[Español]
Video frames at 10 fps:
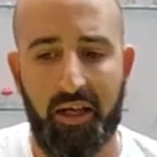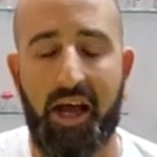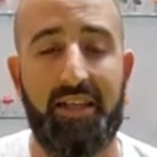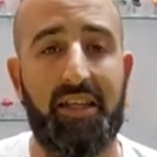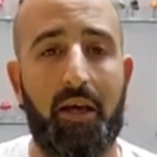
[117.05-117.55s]

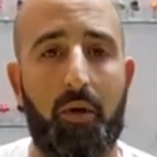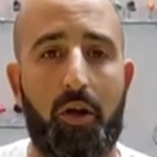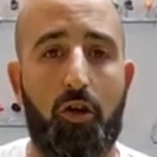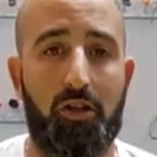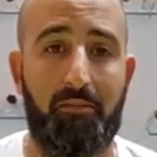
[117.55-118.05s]
Así que
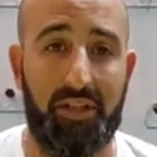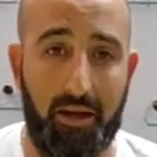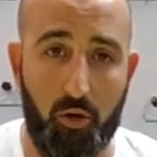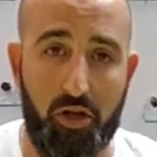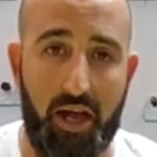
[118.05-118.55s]
bueno, los
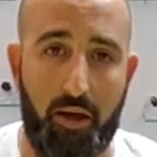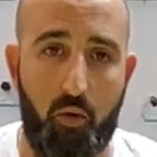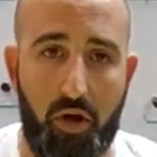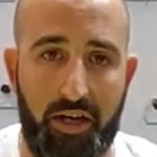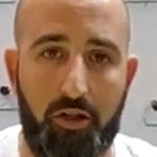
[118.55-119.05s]
invitamos a que
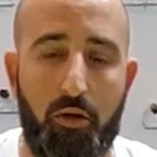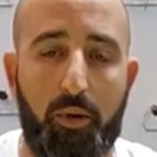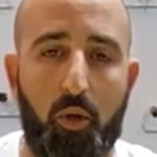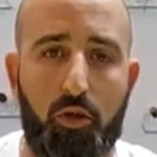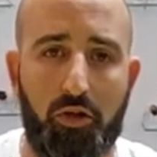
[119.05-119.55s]
busquen estos
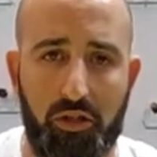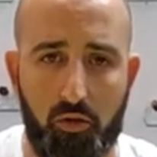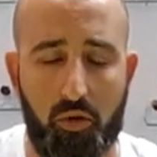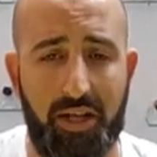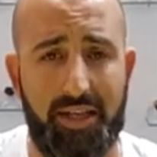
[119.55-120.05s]
productos en
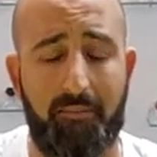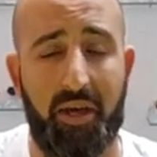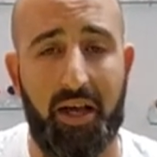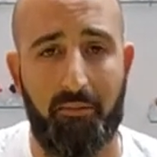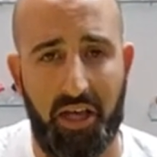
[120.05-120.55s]
su casa de
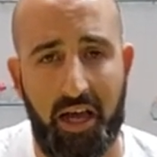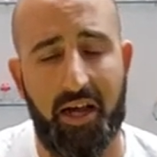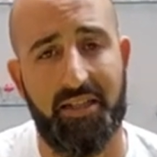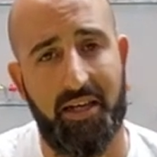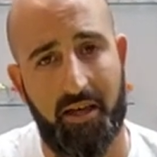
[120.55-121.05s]
pesca amiga,
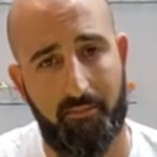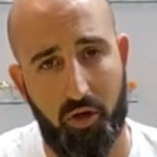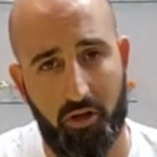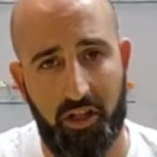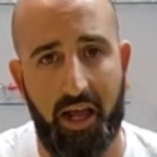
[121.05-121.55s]
casa de
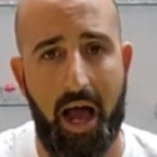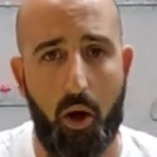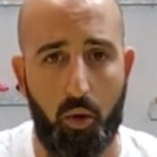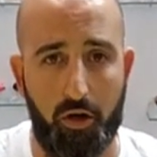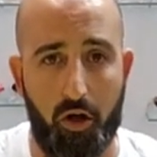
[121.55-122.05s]
deporte,
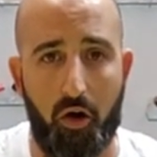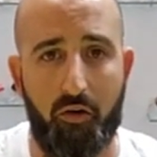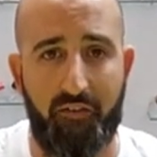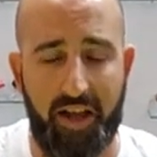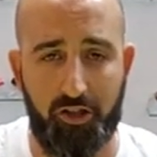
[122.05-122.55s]
outdoor o
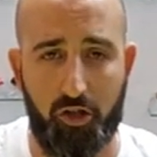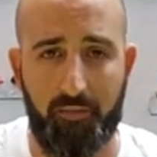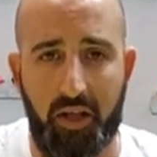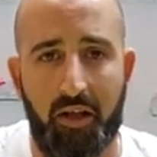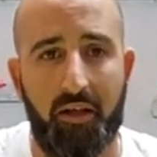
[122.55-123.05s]
fly shop
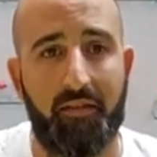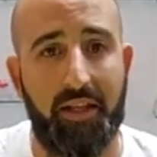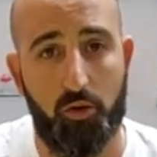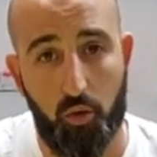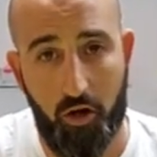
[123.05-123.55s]
de su